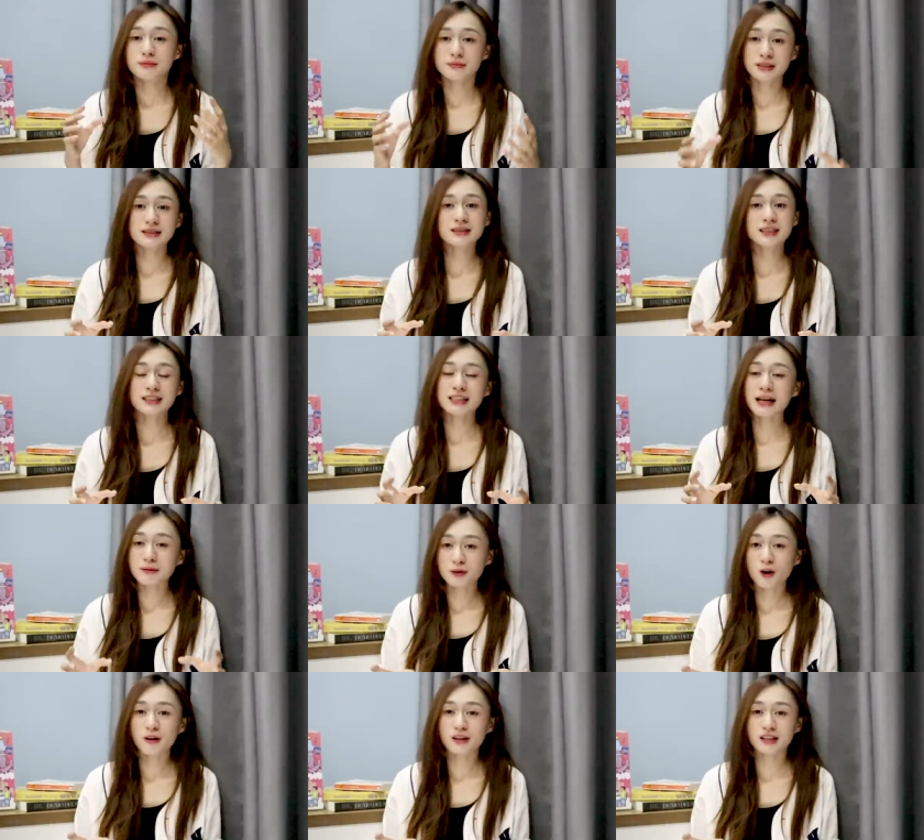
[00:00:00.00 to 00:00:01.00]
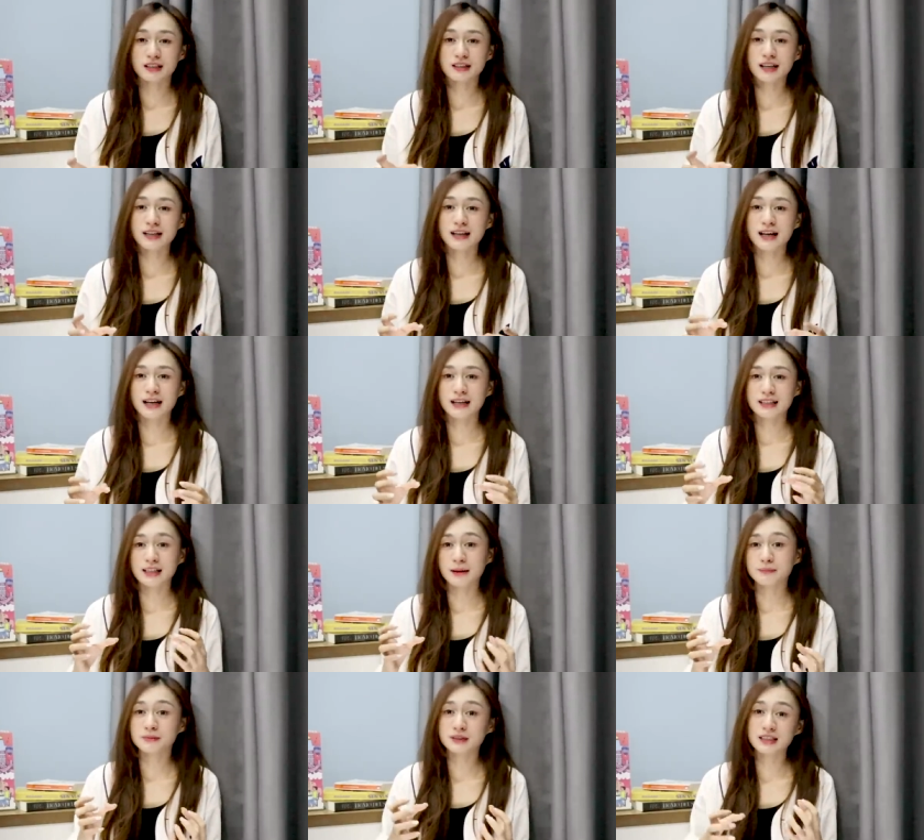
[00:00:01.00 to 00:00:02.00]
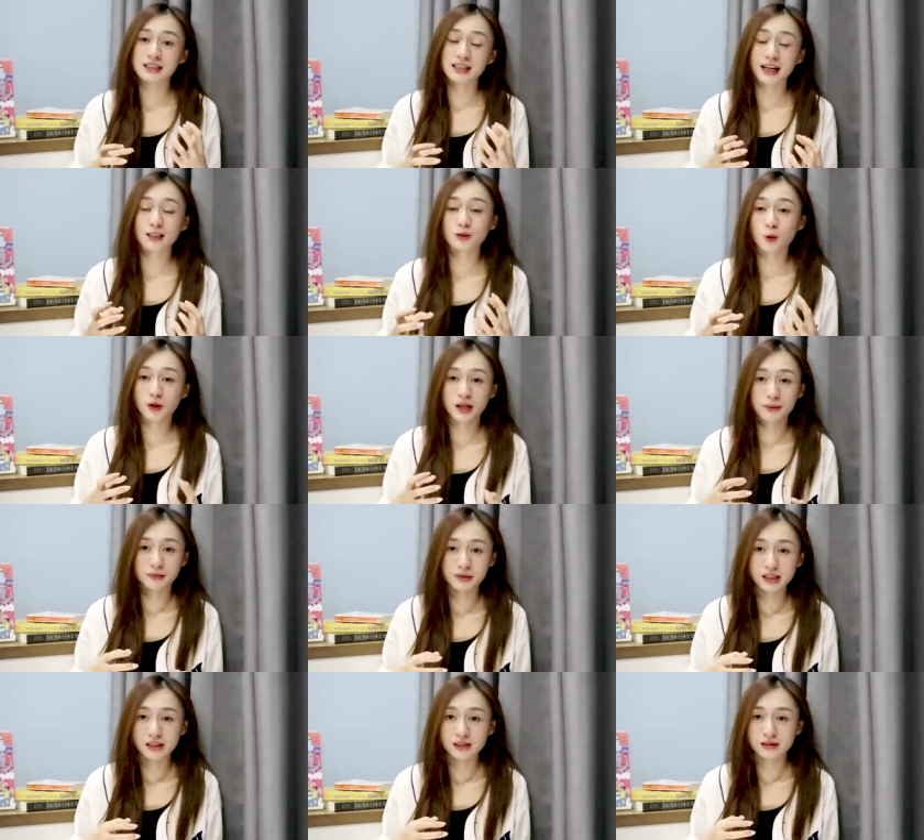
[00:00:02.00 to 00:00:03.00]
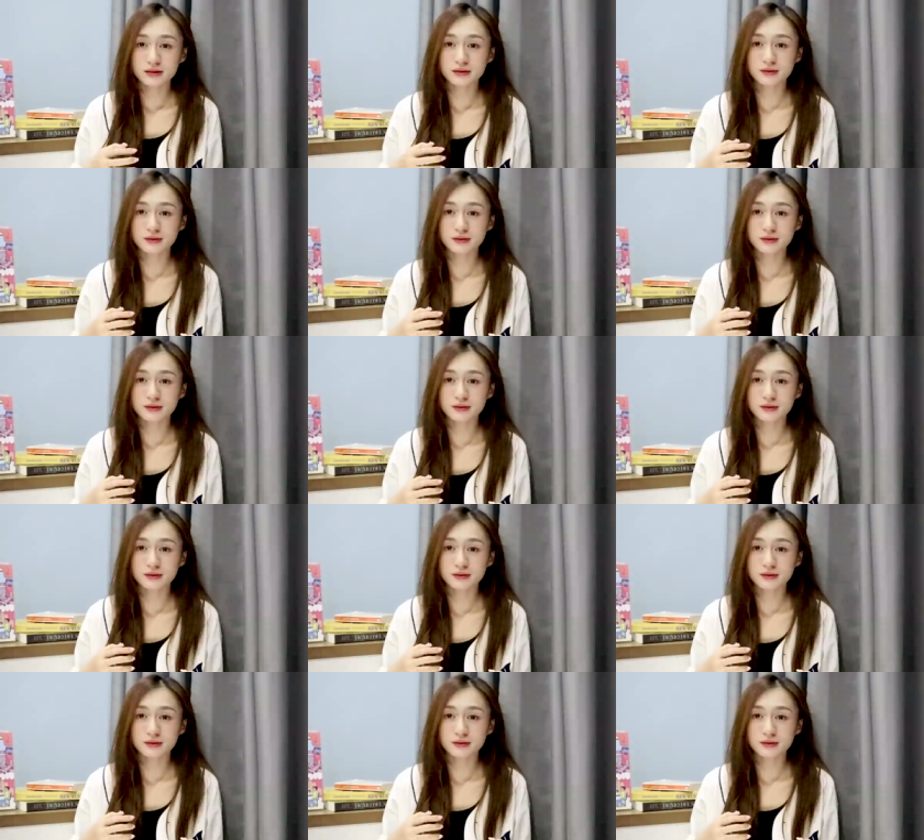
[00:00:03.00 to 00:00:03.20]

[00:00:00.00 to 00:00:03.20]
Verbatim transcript: mình sẽ tạm gọi cái này là cặp tính cách đối lập đi